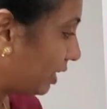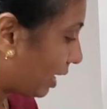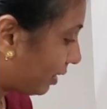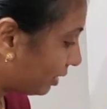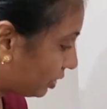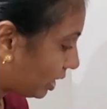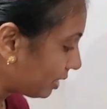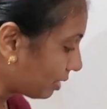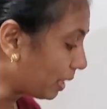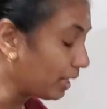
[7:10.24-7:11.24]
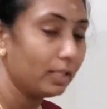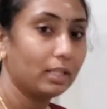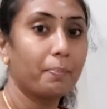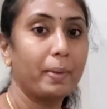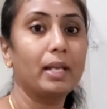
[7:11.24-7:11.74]
வீடாக இருந்துச்சுன்னா இந்த மாதிரி
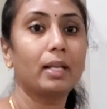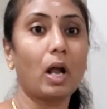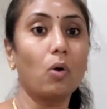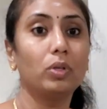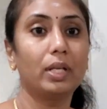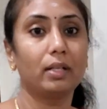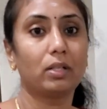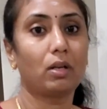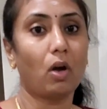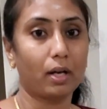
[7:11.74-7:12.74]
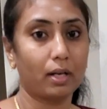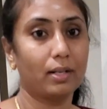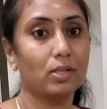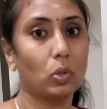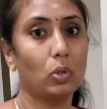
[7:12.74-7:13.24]
இதுக்கு பேர் ரவுண்டட்
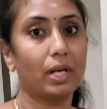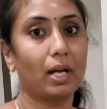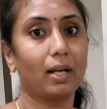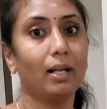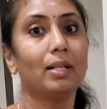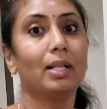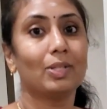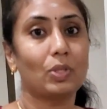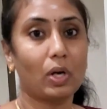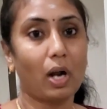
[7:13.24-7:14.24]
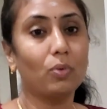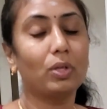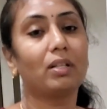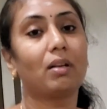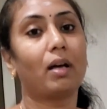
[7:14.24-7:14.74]
கார்னர்னு சொல்கிறாங்க ஸோ
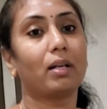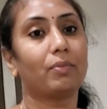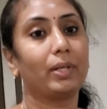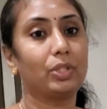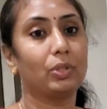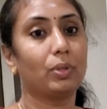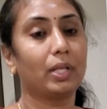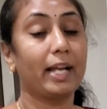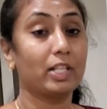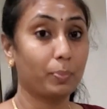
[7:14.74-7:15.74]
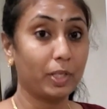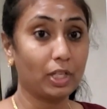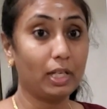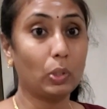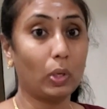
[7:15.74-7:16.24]
ரவுண்டட் கார்னர் வச்சு கொடுங்க
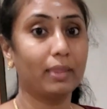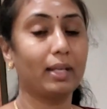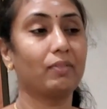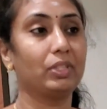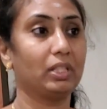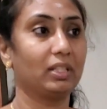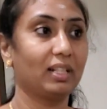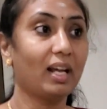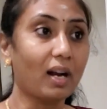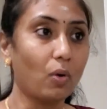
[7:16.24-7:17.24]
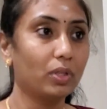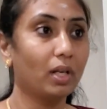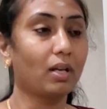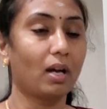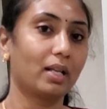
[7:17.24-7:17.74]
எஸ்பெஷலி குழந்தைங்க வச்சுருந்தீங்கன்னா
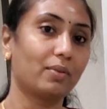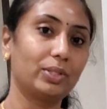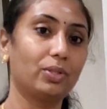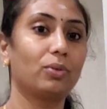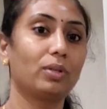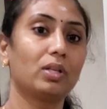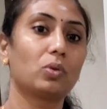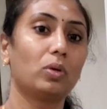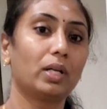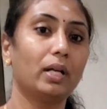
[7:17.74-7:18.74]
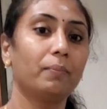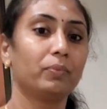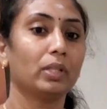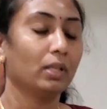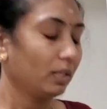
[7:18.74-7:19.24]
ரவுண்டட் கார்னர் வச்சு கொடுங்கன்னு சொல்லுங்கள்
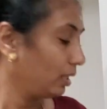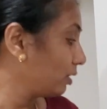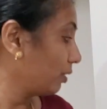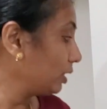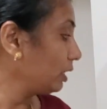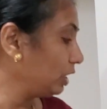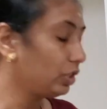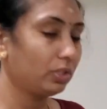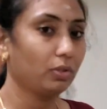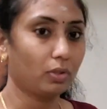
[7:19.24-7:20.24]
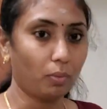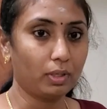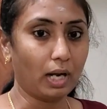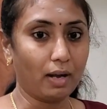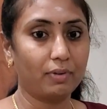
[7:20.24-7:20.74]
இது வந்து
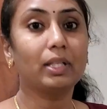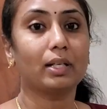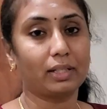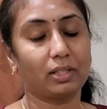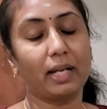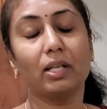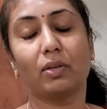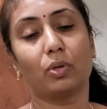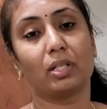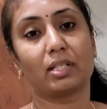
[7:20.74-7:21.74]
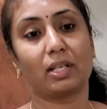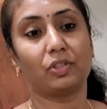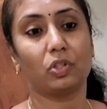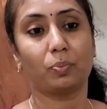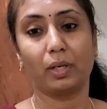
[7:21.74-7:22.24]
நான் வந்து கட்டாயம் இதை உங்களுக்கு
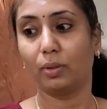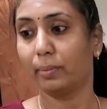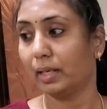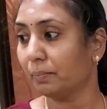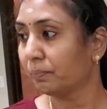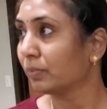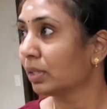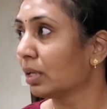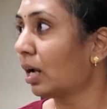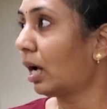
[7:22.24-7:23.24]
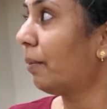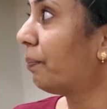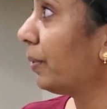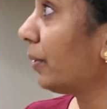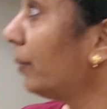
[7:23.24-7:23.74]
சஜஸ்ட் பண்ணுவேன்
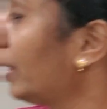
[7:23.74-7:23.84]
அப்புறம்